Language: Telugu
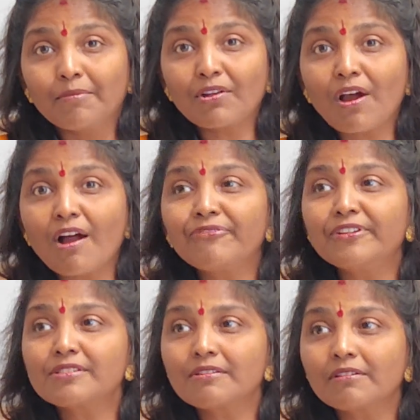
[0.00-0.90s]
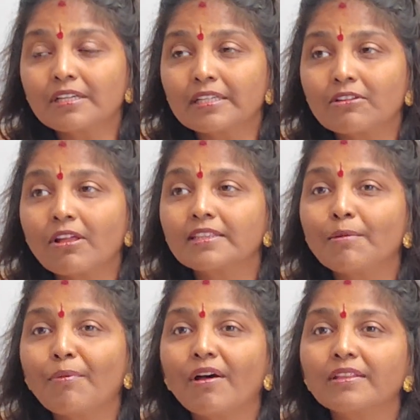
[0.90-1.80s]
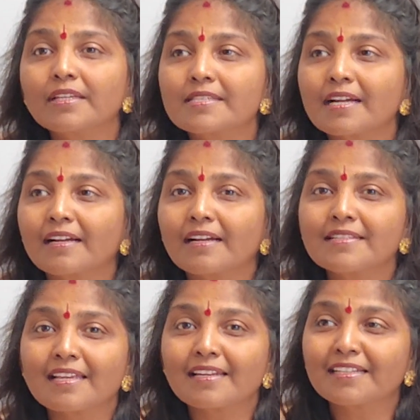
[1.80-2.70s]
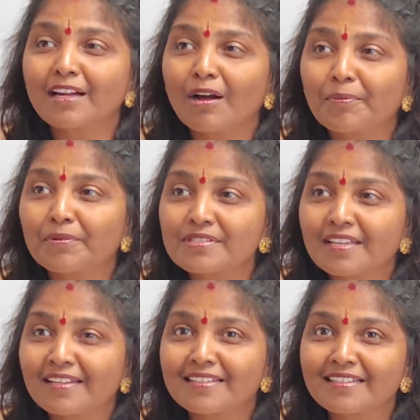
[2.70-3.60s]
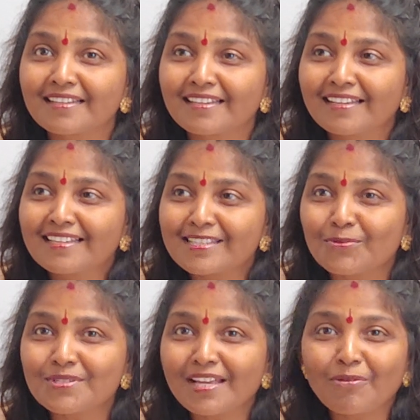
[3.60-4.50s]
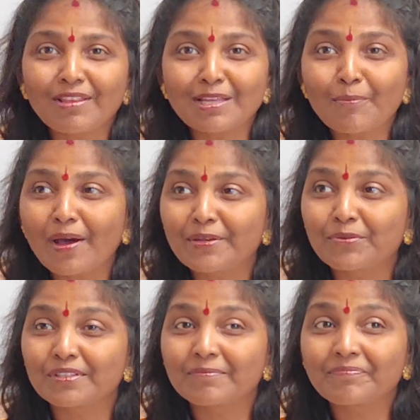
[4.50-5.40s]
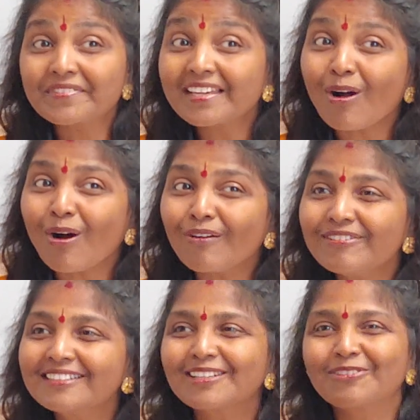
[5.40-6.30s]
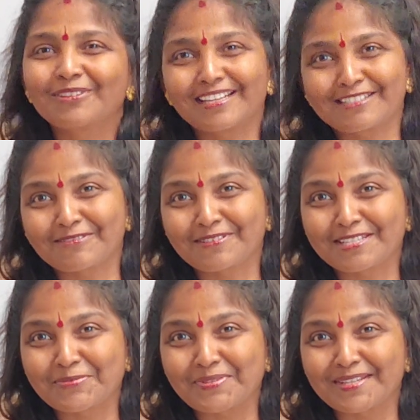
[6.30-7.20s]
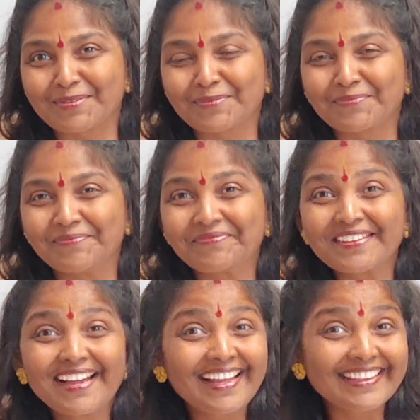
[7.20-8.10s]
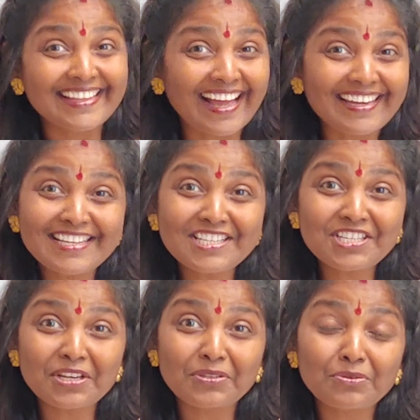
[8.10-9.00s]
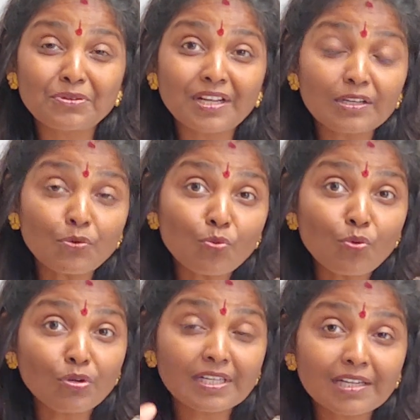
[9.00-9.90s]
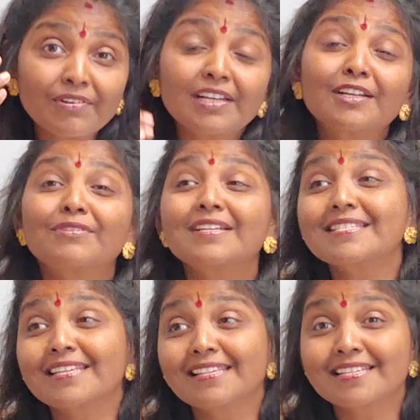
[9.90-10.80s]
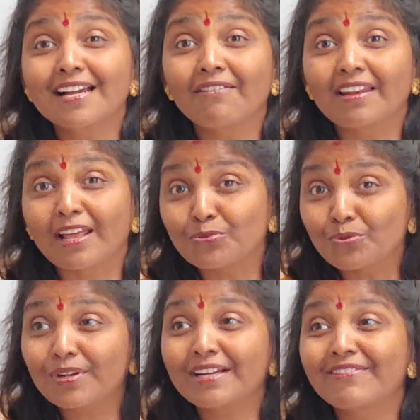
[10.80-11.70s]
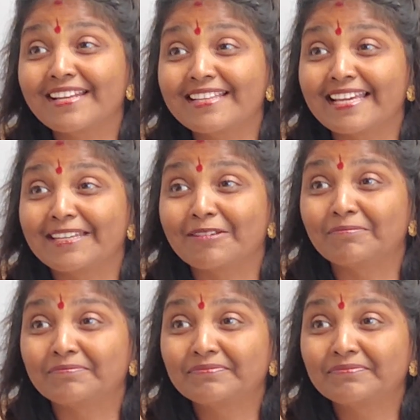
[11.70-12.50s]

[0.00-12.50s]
మన ఆఫీస్లో ఇంట్లో అంతా బాగుంది చక్కగా చల్లటి కాపురం చల్లటి సంసారం అంతా బాగానే ఉంది తన ఆఫీస్లో ఉండేటటువంటి సమస్యలు దాని నుంచి ఎదుర్కోవడానికి ఇంకొక రకమైనటువంటి స్కిల్స్ కావాలి అది ఇంకో రకమైన ధైర్యం